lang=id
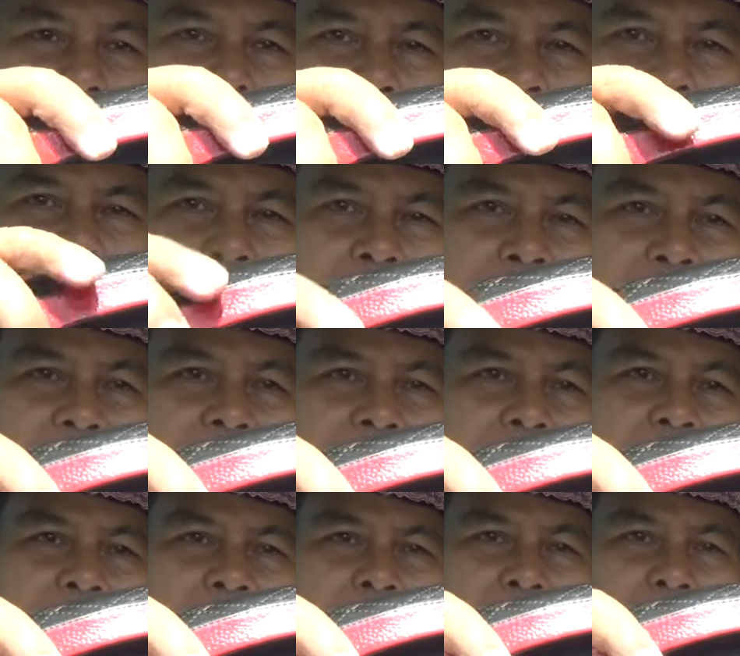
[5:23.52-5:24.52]
bagaimana
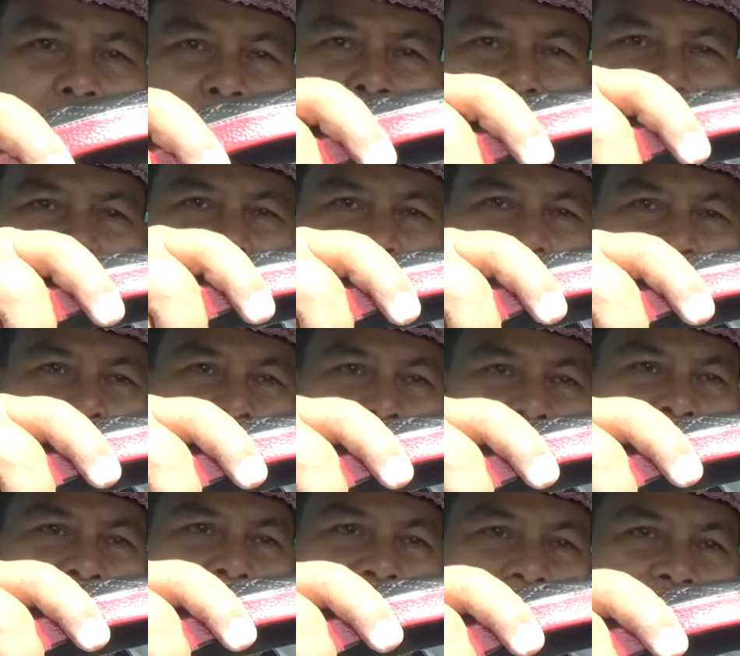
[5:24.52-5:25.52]
kalau senyum itu
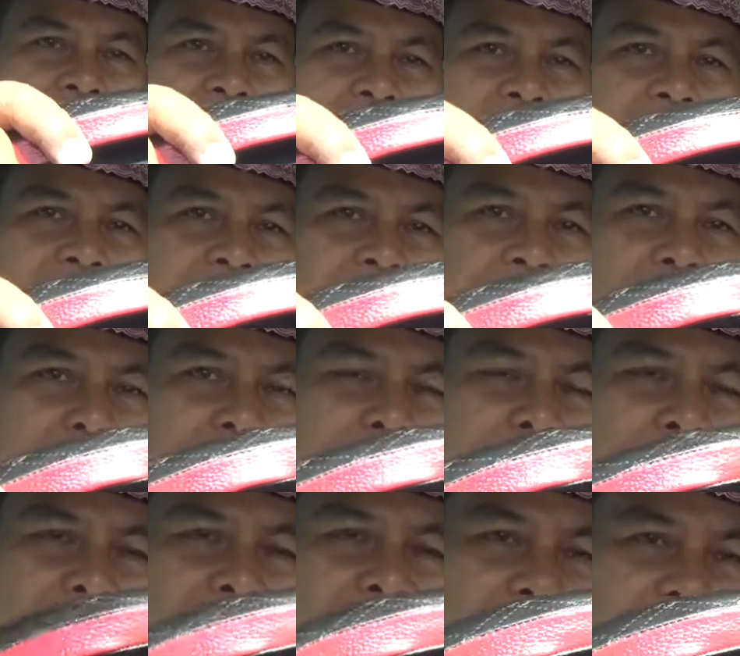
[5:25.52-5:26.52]
taring yang
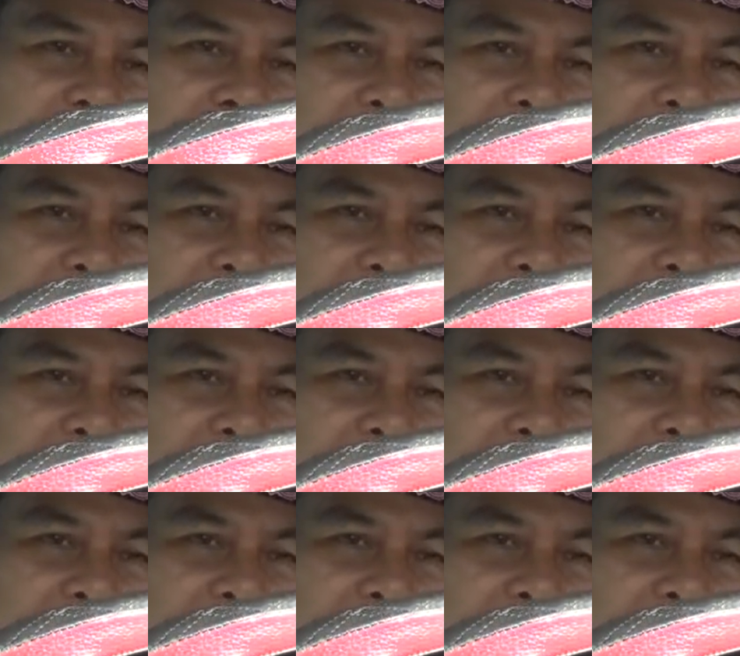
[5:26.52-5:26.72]
dikedepankan